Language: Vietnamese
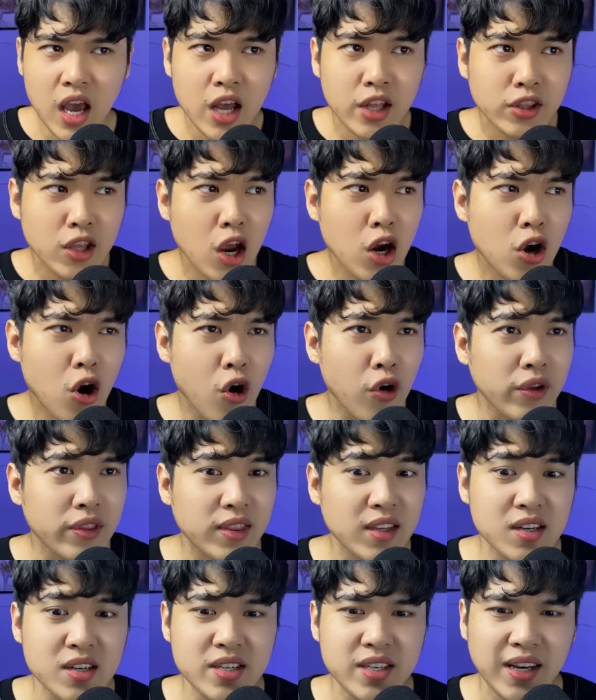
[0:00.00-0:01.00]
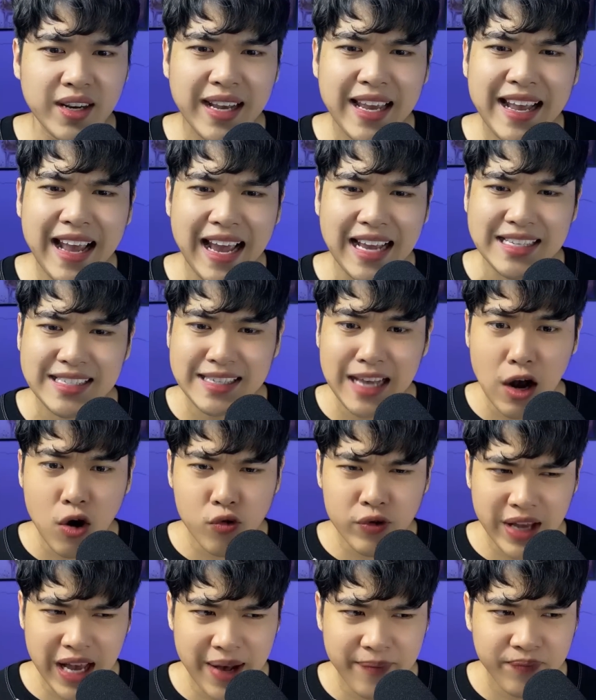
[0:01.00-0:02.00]
Thế rồi từ những cái ngày sau
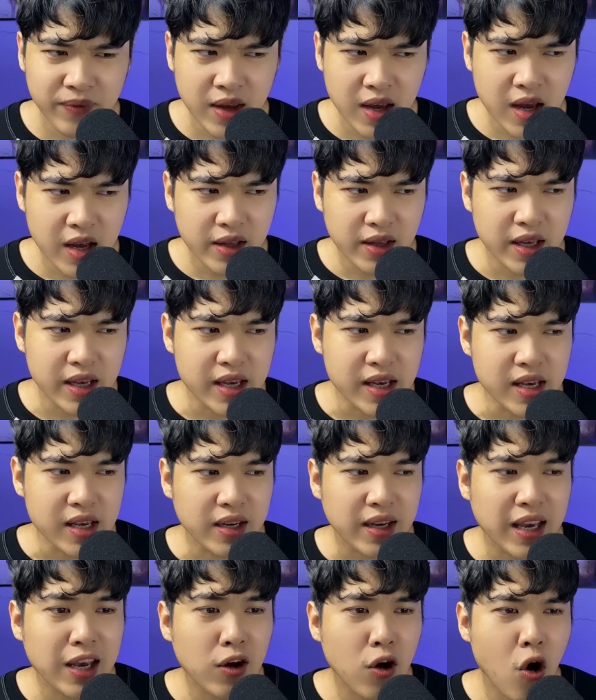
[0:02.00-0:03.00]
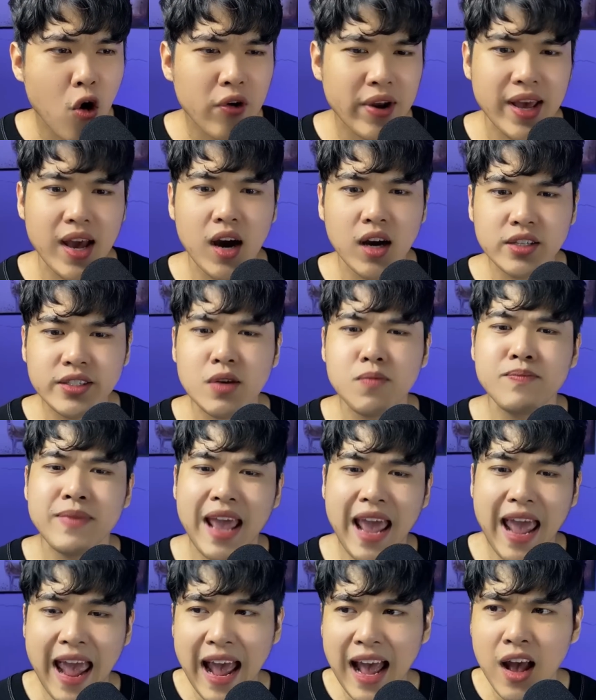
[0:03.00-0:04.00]
nha, thì cái cô này ở trong
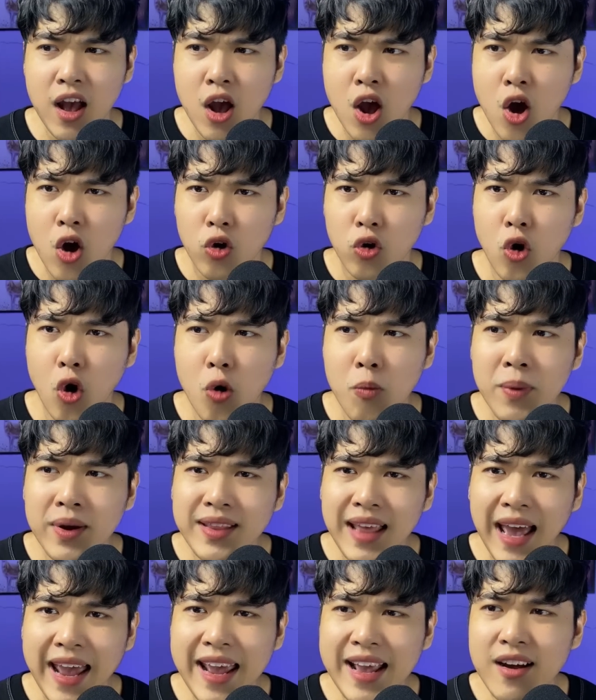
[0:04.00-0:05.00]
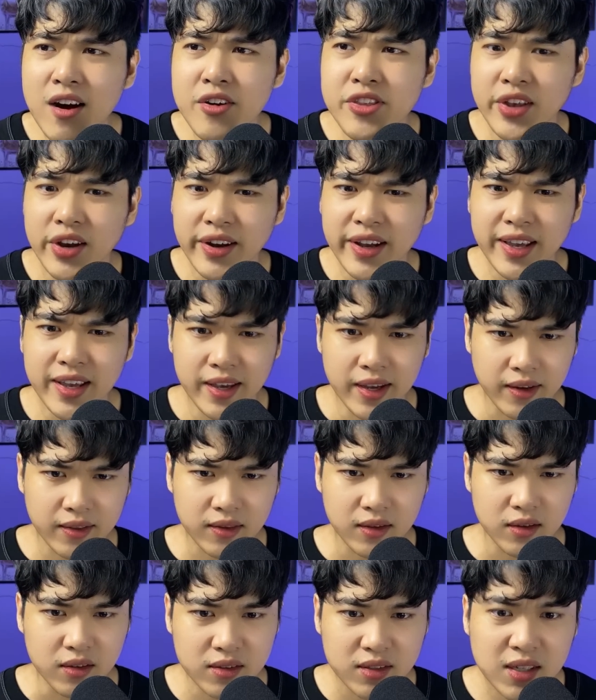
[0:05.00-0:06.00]
nhà, cổ mới thấy có những cái hiện
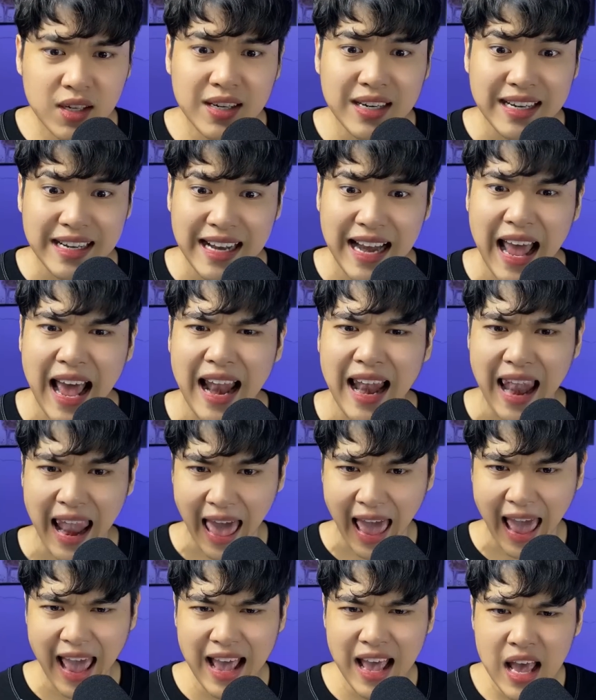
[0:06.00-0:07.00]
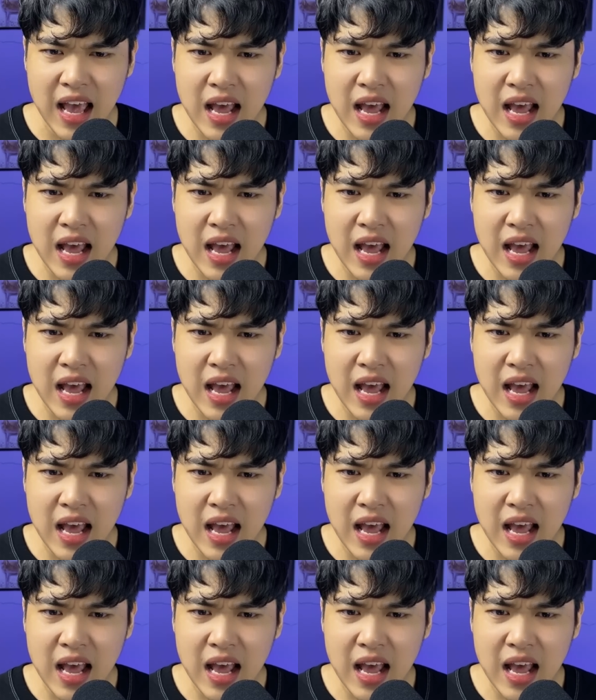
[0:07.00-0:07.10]
tượng rất là lạ.